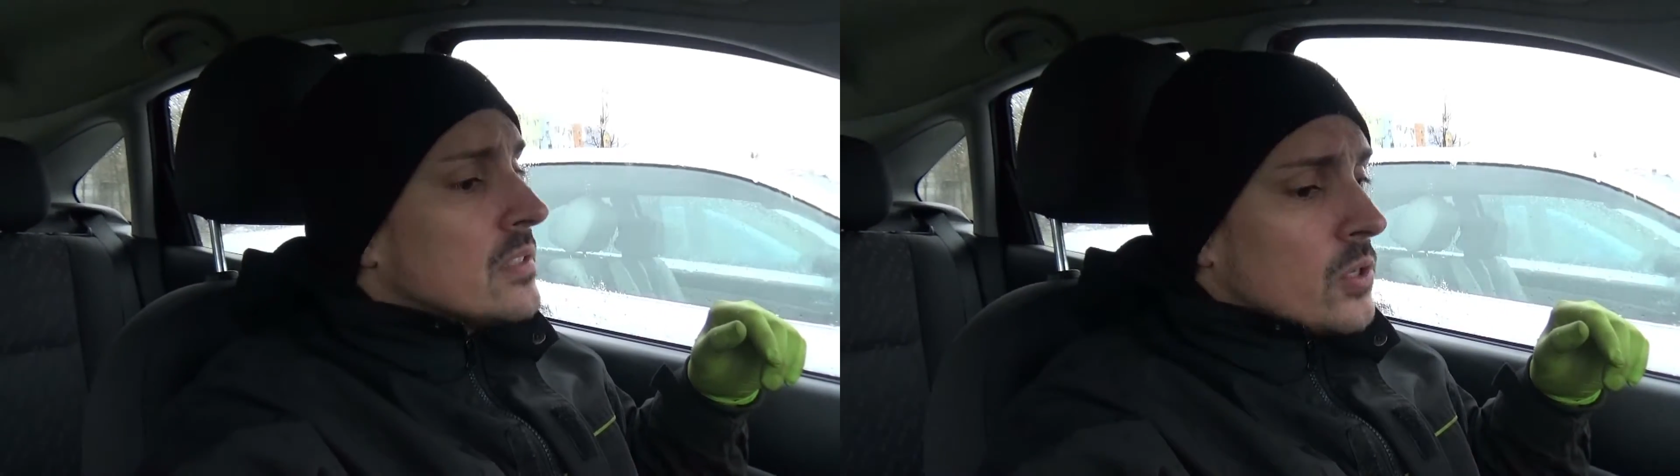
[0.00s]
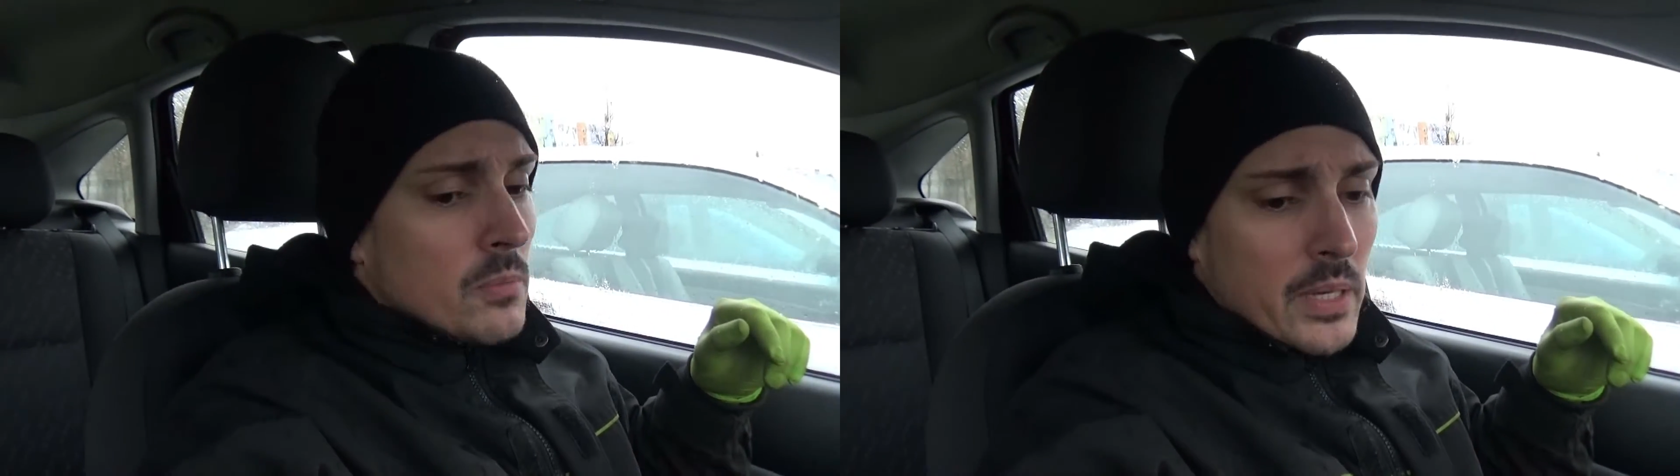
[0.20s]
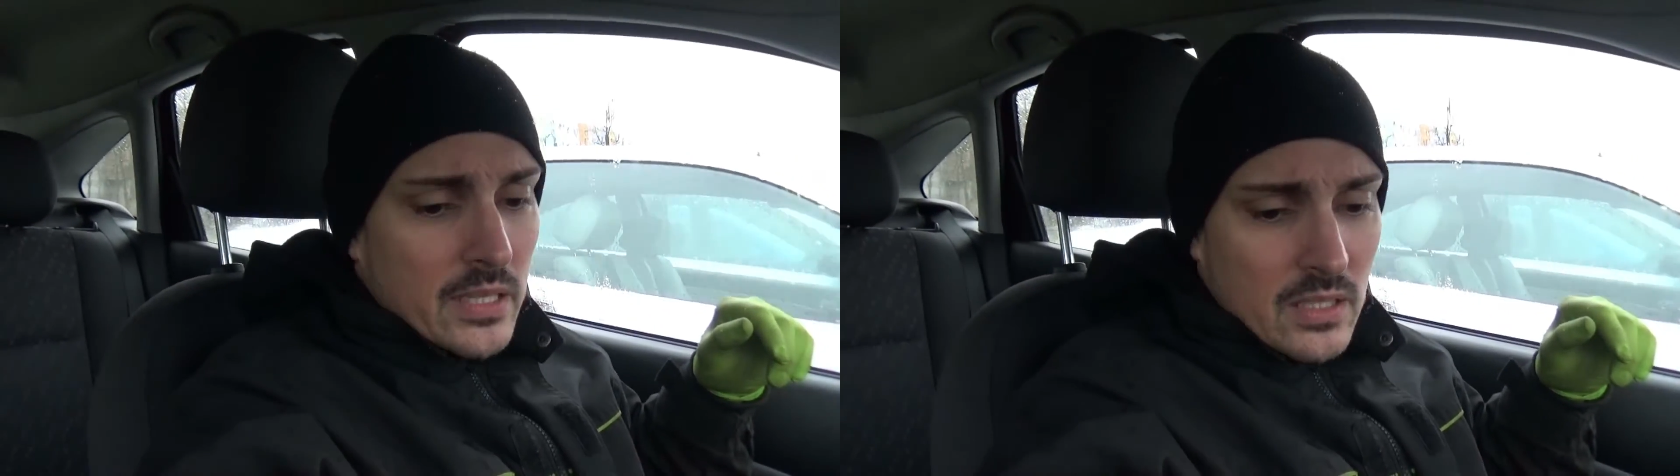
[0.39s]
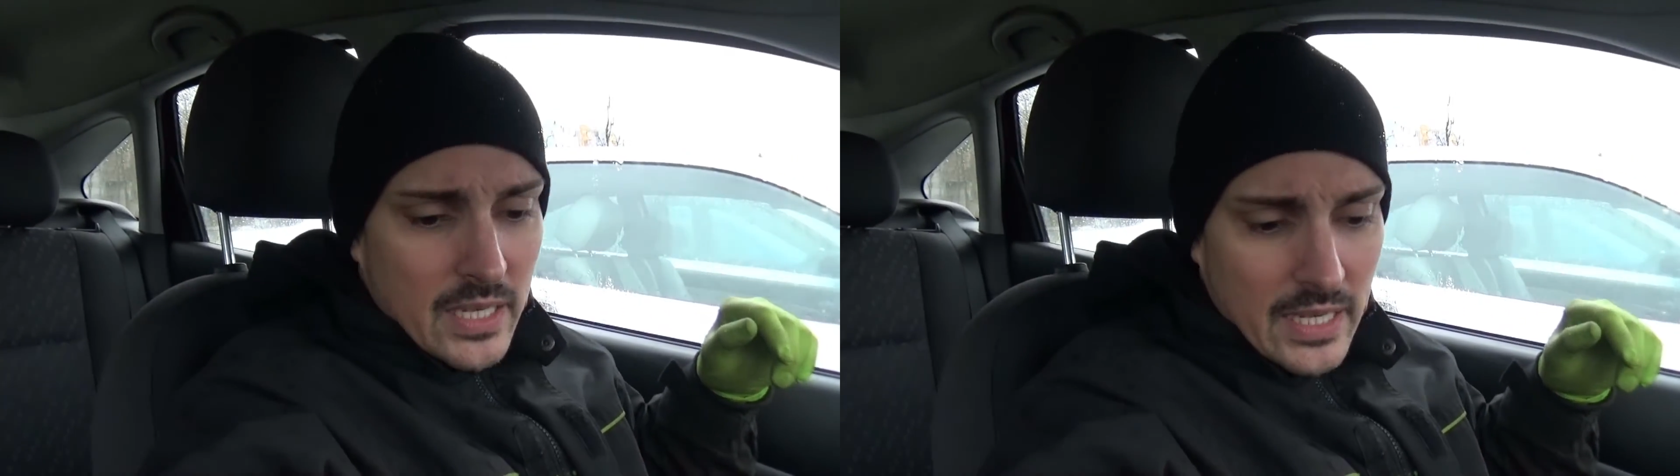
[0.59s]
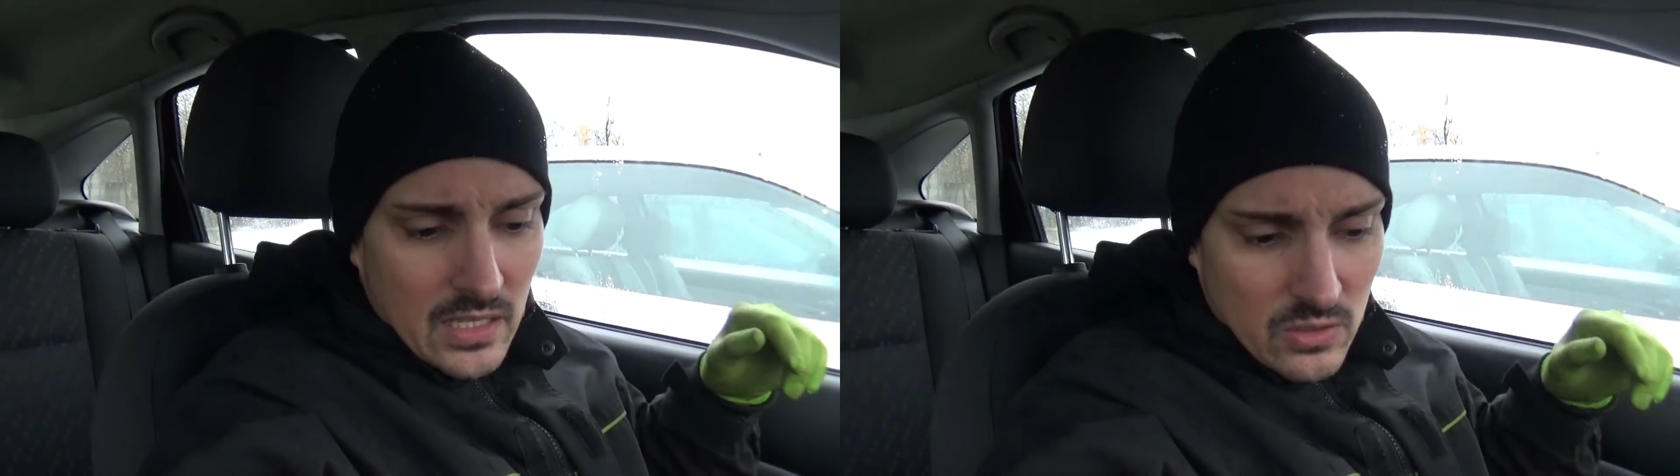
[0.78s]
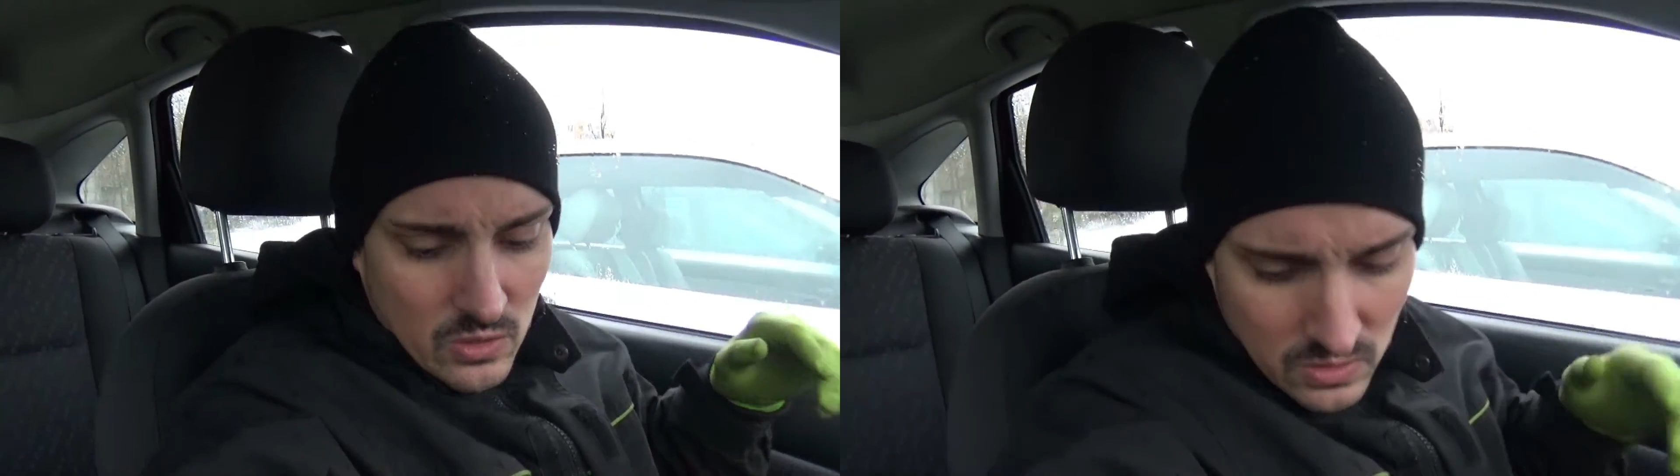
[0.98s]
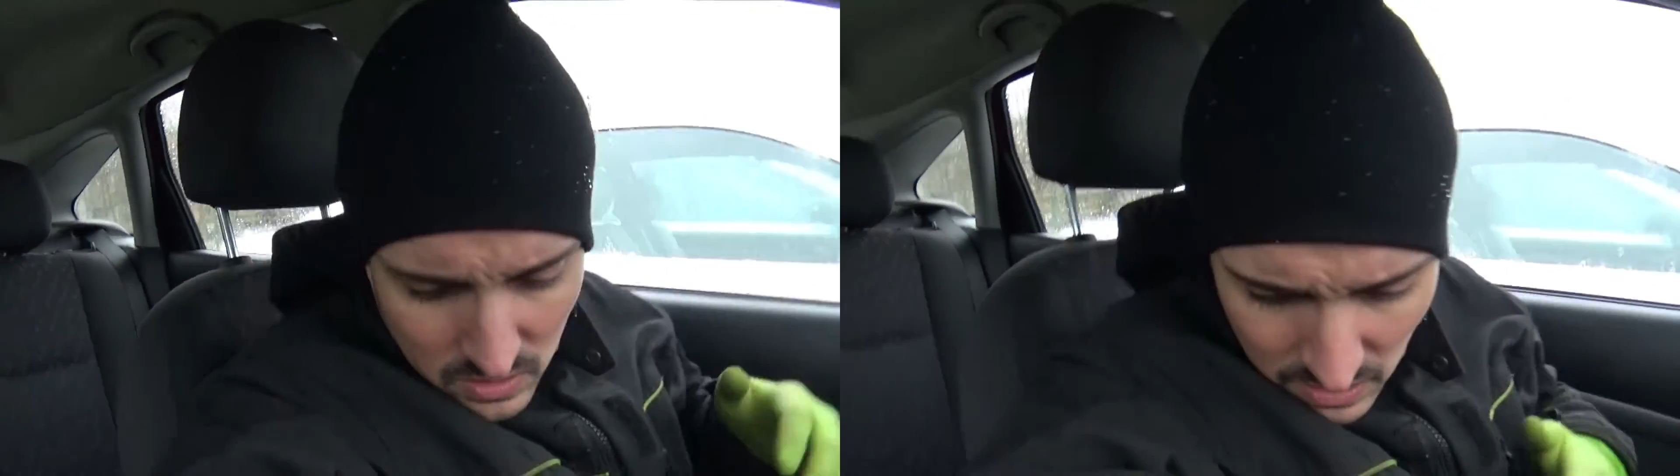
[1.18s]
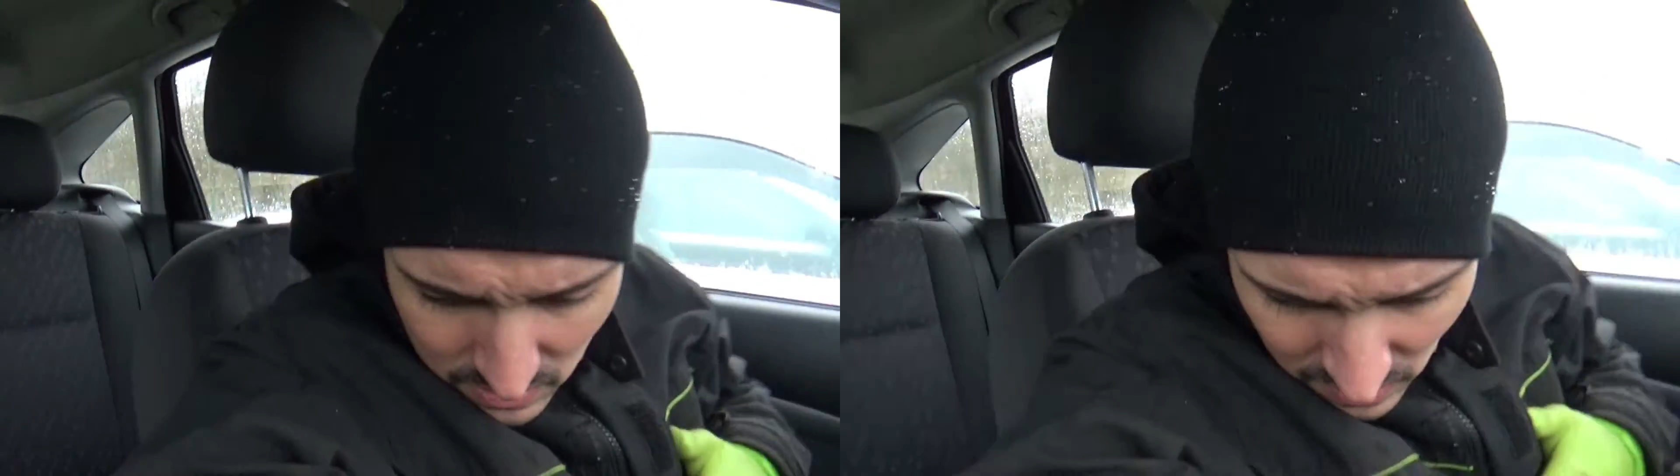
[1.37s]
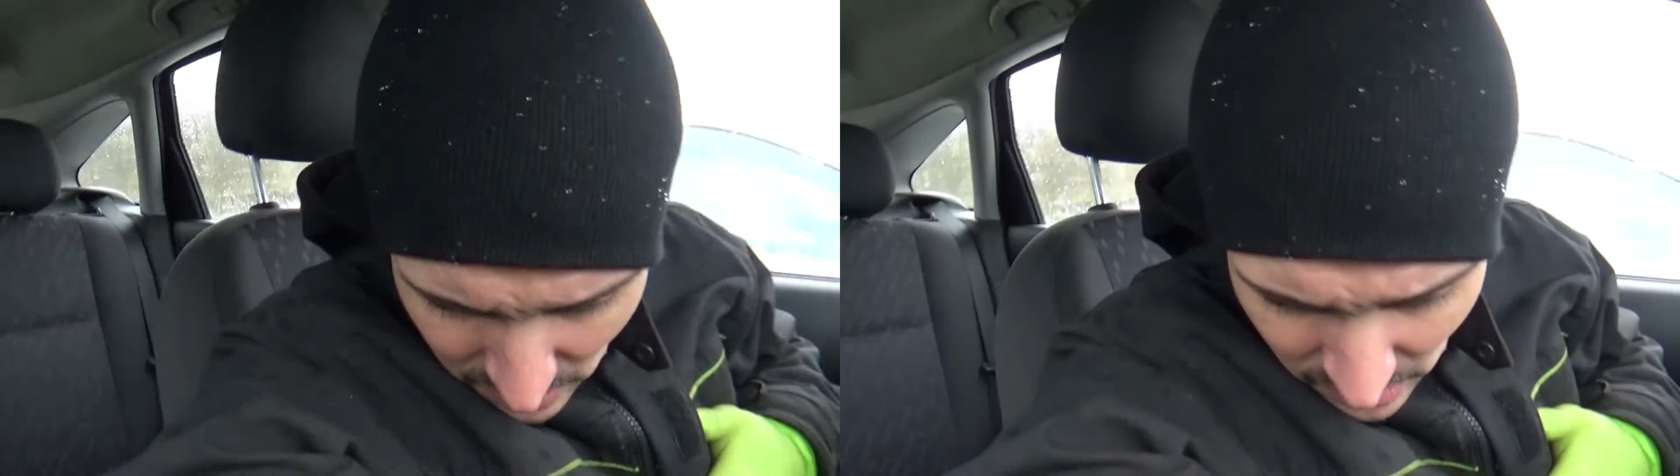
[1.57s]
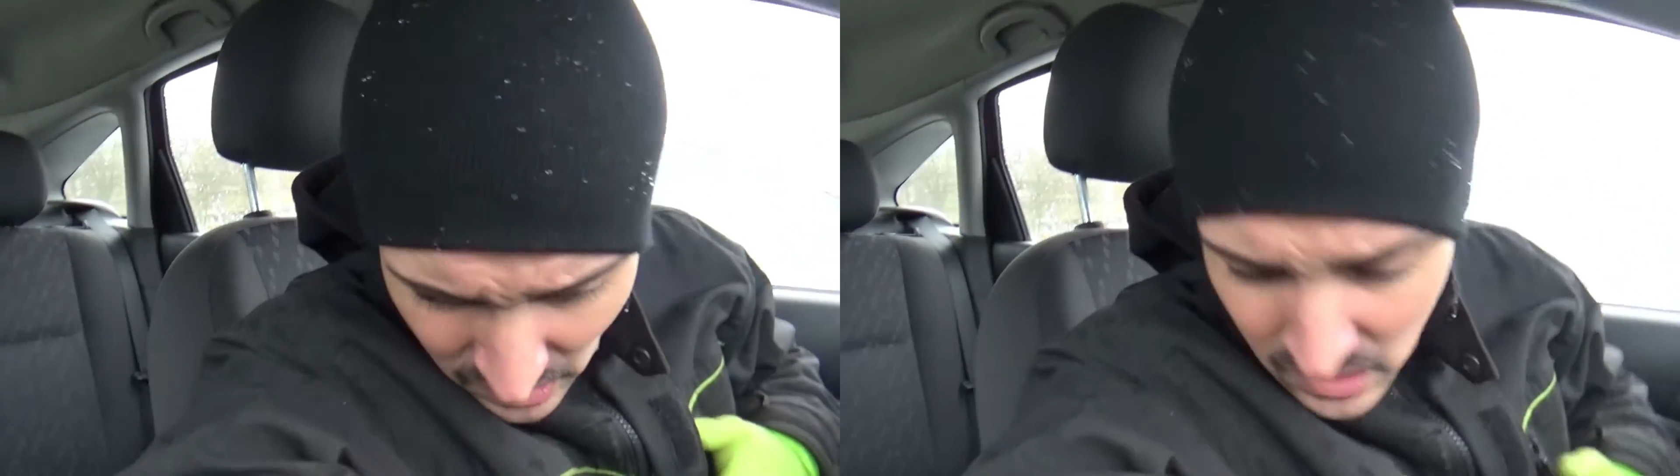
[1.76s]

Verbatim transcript: Sonnenblendkeil, ansonsten hat er